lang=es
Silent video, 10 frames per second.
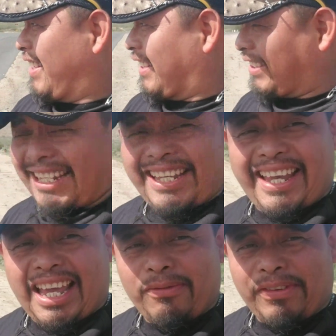ya
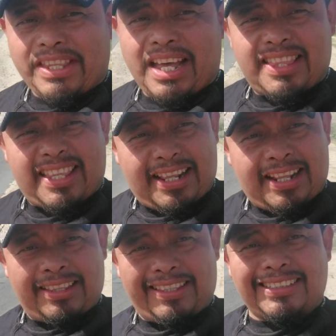llegué al final del,
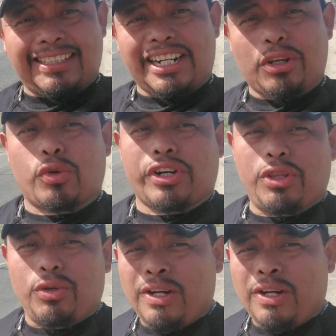de este recorrido.